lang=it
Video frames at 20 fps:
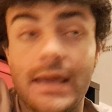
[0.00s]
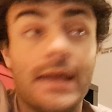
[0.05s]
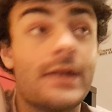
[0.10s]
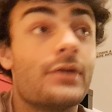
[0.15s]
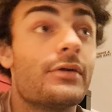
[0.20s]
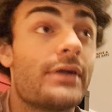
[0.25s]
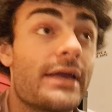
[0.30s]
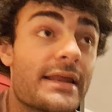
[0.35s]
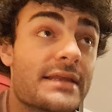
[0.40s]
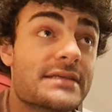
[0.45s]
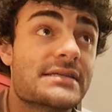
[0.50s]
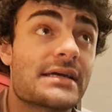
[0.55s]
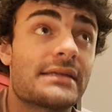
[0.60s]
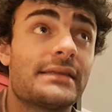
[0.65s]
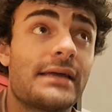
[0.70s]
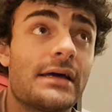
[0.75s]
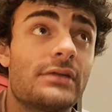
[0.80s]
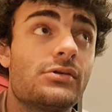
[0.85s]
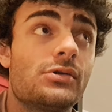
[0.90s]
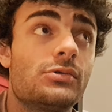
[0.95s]
e, non hai
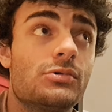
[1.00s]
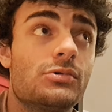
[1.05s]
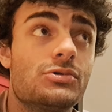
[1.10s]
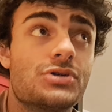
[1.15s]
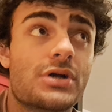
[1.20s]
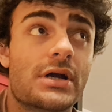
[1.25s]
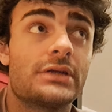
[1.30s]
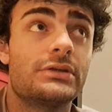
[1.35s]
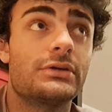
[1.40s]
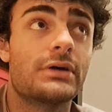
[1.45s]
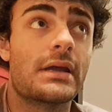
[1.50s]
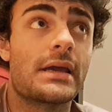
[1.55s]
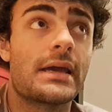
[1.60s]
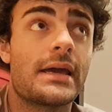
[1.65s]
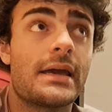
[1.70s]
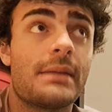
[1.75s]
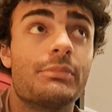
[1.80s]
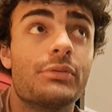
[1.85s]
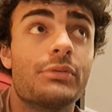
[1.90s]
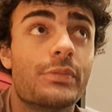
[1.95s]
riscattato il tuo
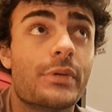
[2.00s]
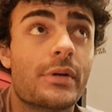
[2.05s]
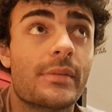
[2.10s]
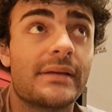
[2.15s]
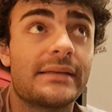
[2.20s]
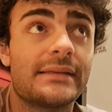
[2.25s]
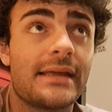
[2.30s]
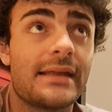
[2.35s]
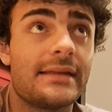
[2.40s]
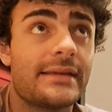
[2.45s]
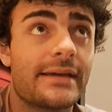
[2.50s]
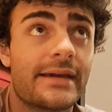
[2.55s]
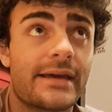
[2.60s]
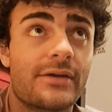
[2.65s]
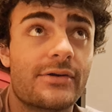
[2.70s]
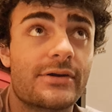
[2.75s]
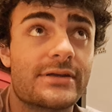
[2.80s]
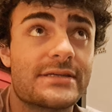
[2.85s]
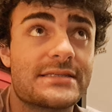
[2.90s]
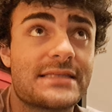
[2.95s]
giocatore più promettente che
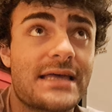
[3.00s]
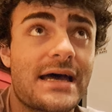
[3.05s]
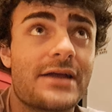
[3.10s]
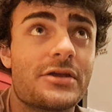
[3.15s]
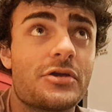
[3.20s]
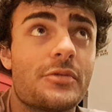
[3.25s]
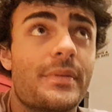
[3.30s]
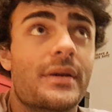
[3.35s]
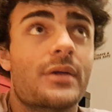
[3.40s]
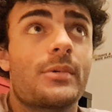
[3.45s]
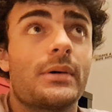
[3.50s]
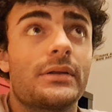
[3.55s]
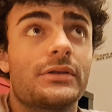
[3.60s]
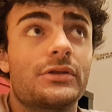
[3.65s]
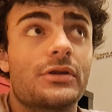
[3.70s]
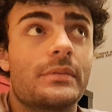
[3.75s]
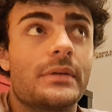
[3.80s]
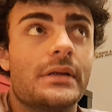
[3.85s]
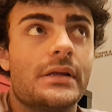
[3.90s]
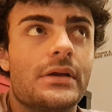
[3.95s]
era Oristagno per
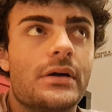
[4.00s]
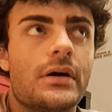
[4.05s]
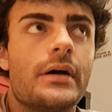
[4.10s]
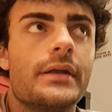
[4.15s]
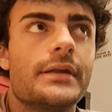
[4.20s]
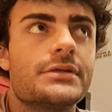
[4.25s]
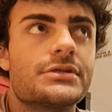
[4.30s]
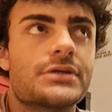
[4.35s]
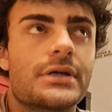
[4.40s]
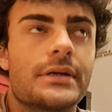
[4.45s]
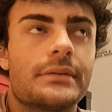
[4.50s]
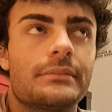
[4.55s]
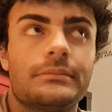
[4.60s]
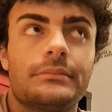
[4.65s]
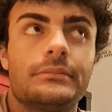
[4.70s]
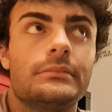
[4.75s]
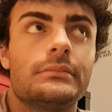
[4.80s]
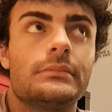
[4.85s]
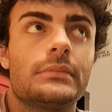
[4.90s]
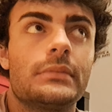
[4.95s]
4 milioni, cioè
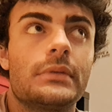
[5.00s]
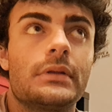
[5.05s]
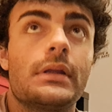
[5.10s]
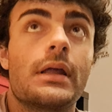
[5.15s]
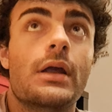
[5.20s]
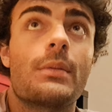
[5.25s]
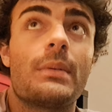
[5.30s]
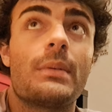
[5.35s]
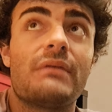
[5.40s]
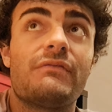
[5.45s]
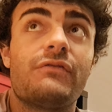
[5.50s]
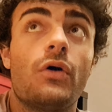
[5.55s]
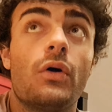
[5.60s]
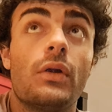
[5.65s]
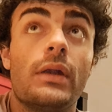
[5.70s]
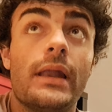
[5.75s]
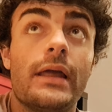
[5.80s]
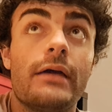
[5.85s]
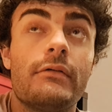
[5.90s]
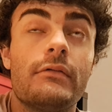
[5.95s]
mm, una roba
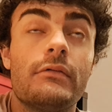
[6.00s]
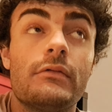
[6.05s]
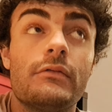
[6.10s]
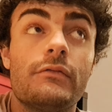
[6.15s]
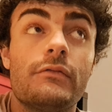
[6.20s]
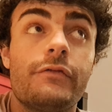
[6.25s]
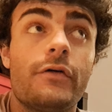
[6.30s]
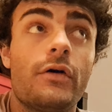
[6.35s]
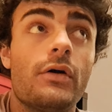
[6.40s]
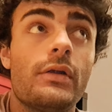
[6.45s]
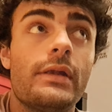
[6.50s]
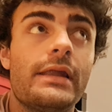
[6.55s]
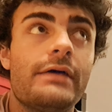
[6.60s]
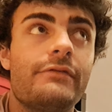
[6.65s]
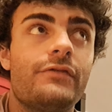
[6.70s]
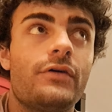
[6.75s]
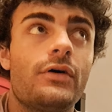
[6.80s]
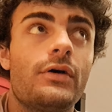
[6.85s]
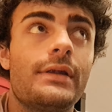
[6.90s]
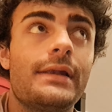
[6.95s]
folle, folle,
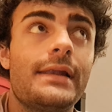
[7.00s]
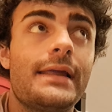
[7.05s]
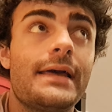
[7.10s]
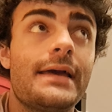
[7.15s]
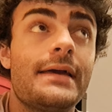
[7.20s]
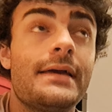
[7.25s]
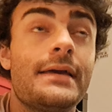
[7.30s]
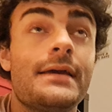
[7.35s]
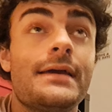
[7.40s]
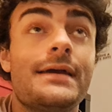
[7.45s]
folle